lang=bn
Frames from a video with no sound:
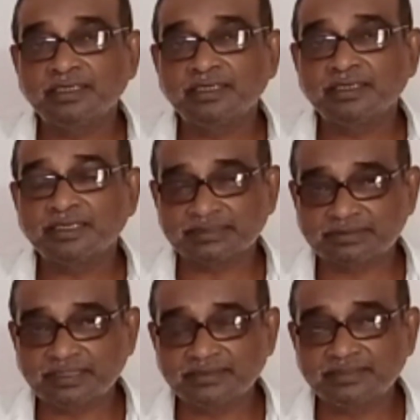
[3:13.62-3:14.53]

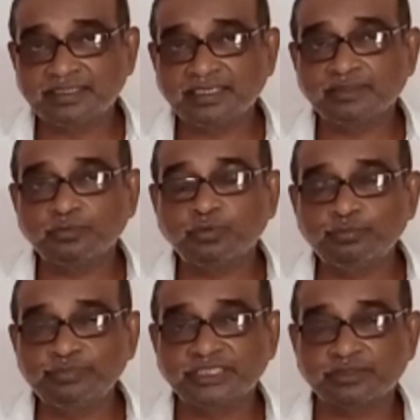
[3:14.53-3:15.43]
রাত্রের দিকে ঘুম
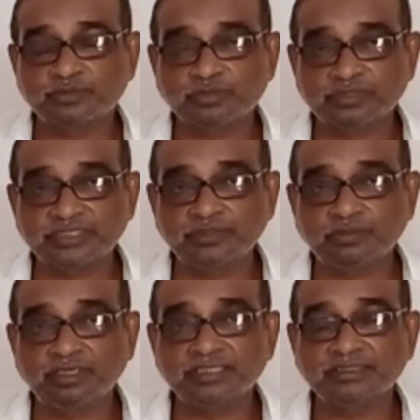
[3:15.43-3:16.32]
যেন সঠিক
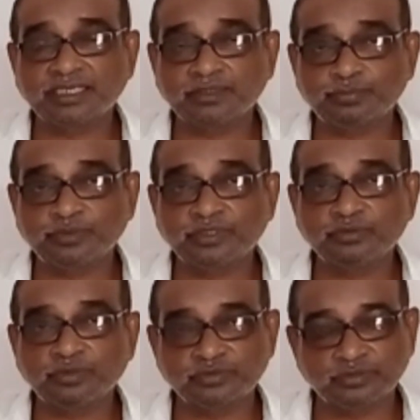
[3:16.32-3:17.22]
হয় তার উপরে
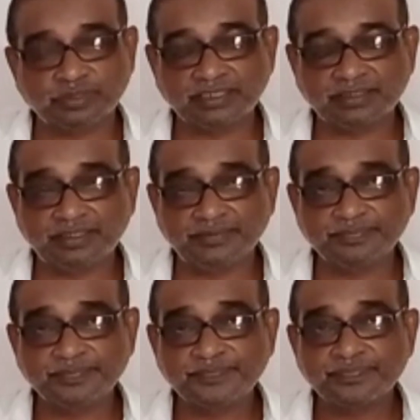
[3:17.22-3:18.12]
নজর রাখা
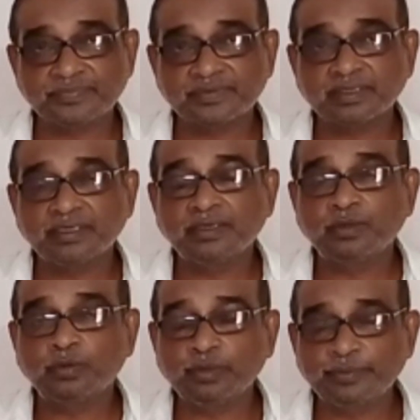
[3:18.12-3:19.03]

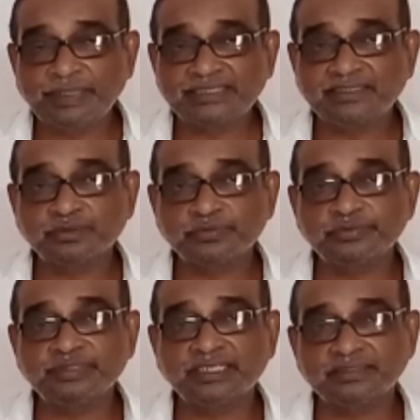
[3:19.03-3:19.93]
হোমিওপ্যাথি ওষুধ
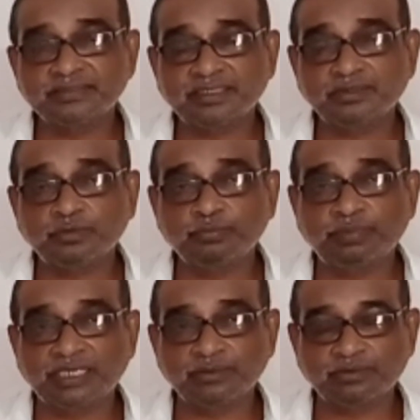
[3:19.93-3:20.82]
এক্ষেত্রে খুব
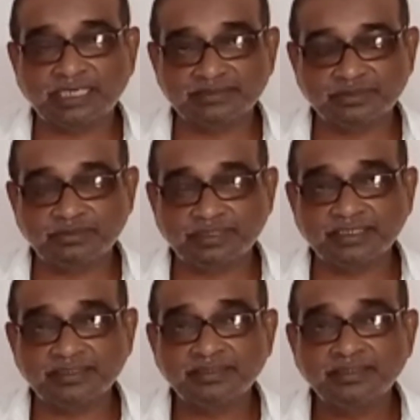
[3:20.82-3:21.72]
ভালো কাজ করে
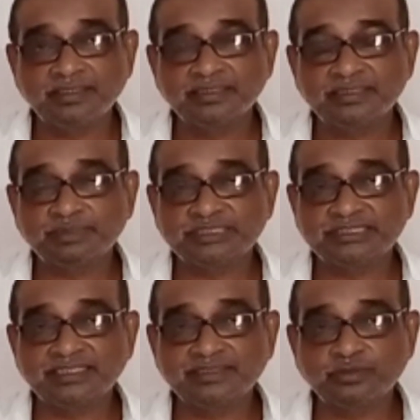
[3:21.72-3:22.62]
যেমন
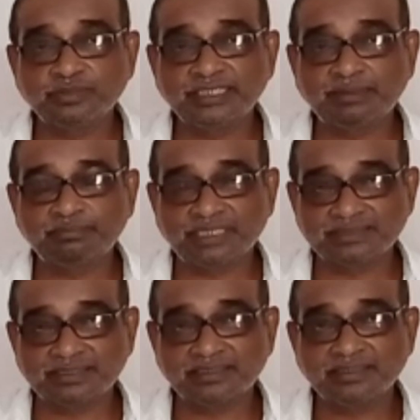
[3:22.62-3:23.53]
চেলিডোনিয়া
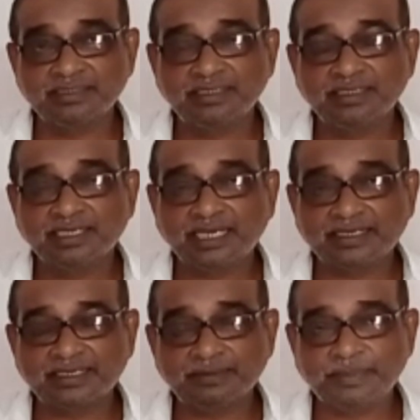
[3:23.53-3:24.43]
মাদার
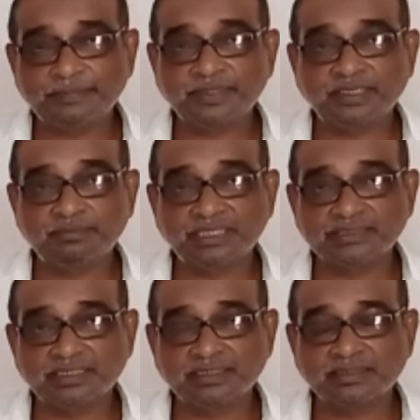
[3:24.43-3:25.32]
ক্যারাকাপ্যাপিয়া
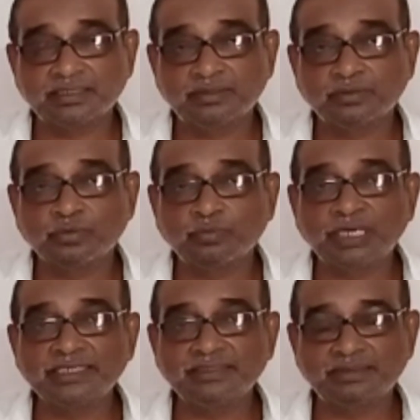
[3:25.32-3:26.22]
মাদার
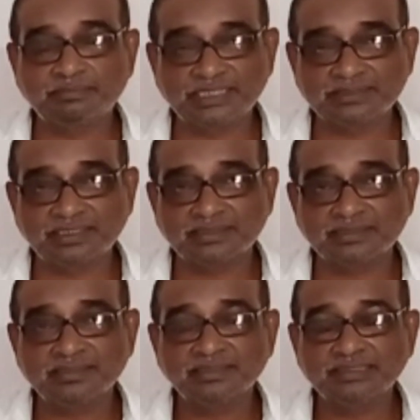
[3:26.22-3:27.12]
রোবাইনা মাদার
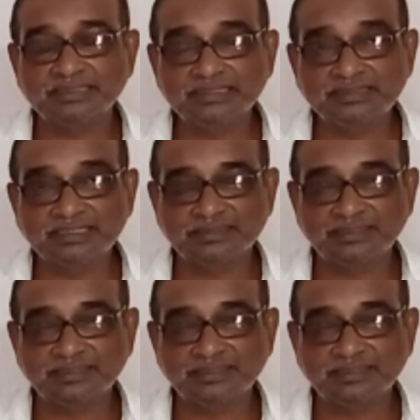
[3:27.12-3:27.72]
ইত্যাদি